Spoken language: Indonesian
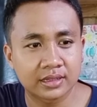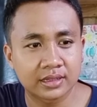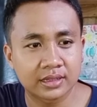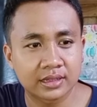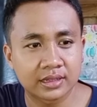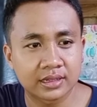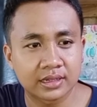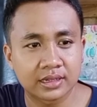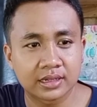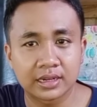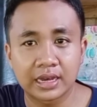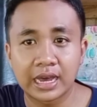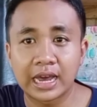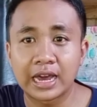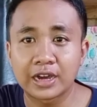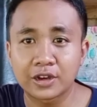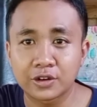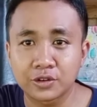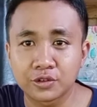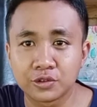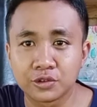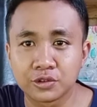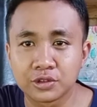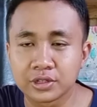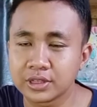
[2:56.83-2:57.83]
uh,
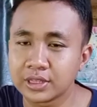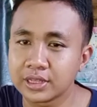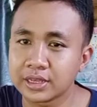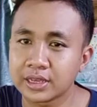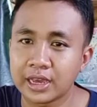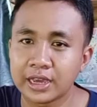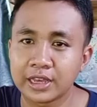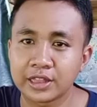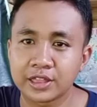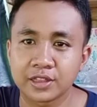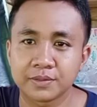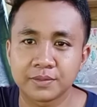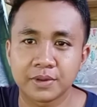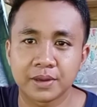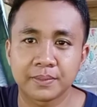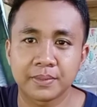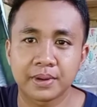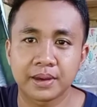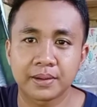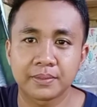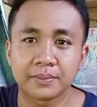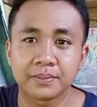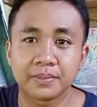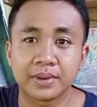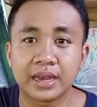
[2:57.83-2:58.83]
aku ketika itu
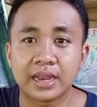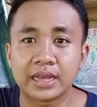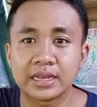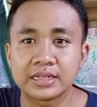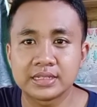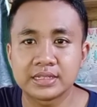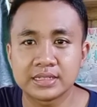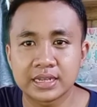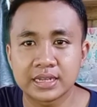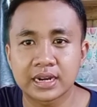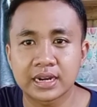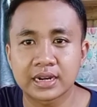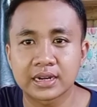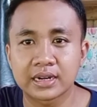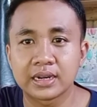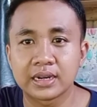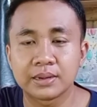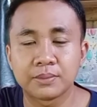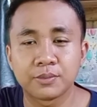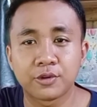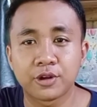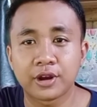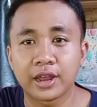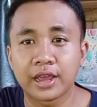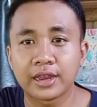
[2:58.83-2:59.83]
memang belajar
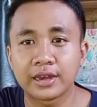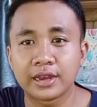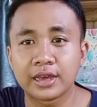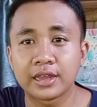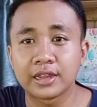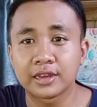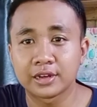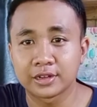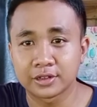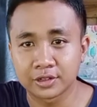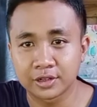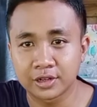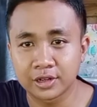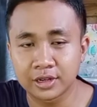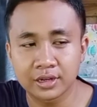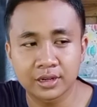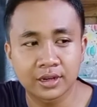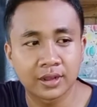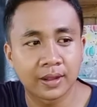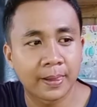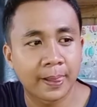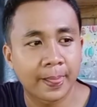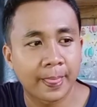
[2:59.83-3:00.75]
mulai dari nol